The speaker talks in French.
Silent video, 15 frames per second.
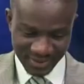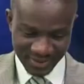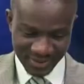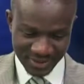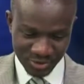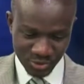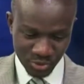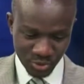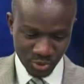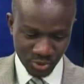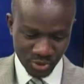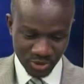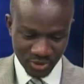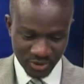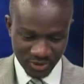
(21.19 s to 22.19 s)

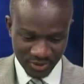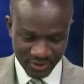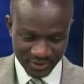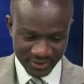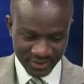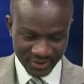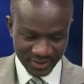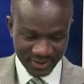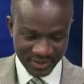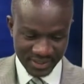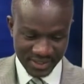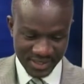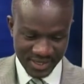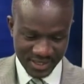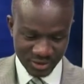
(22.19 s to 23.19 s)
questions euh,
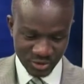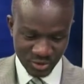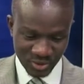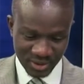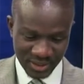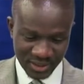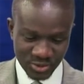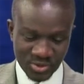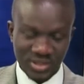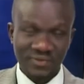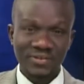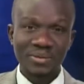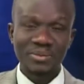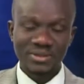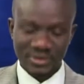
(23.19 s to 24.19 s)
internationales.
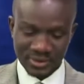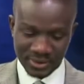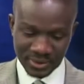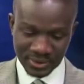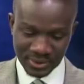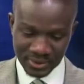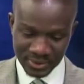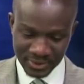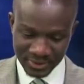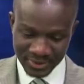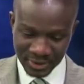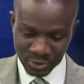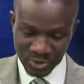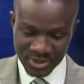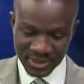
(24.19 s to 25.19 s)
Cela fait maintenant
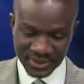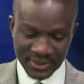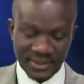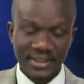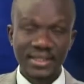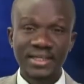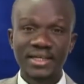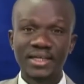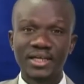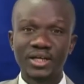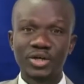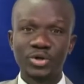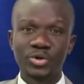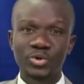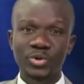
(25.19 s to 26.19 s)
quelques années
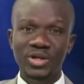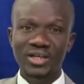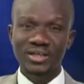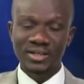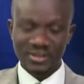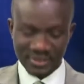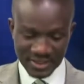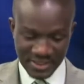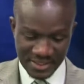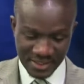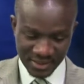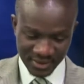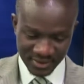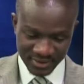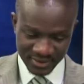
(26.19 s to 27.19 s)
euh, que la Grande
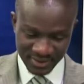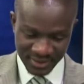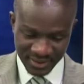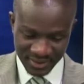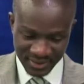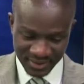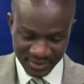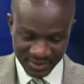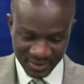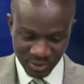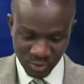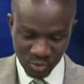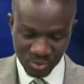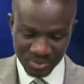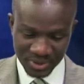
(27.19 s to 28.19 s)
Île s'est
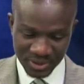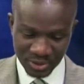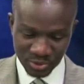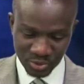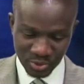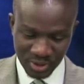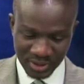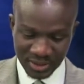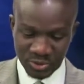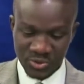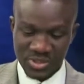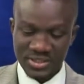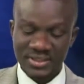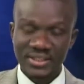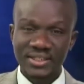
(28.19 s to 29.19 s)
dérobée à
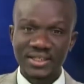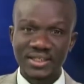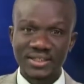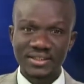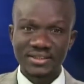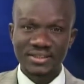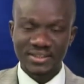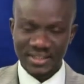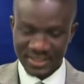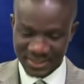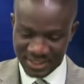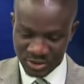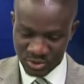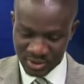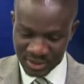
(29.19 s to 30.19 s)
l'actualité
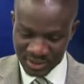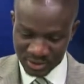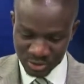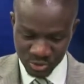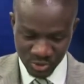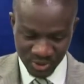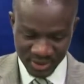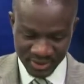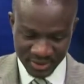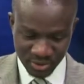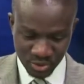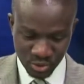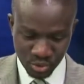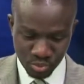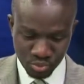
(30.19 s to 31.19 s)
internationale, ne
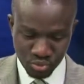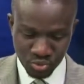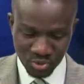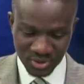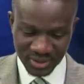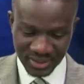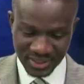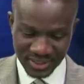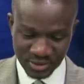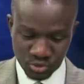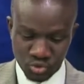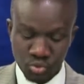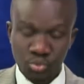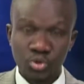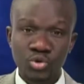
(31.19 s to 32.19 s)
serait-ce que pour les
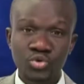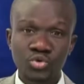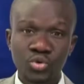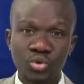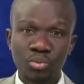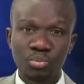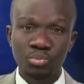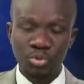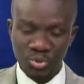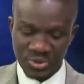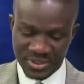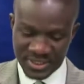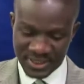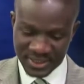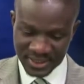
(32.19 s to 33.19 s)
soubresauts
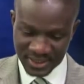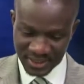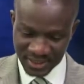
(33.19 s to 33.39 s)
politiques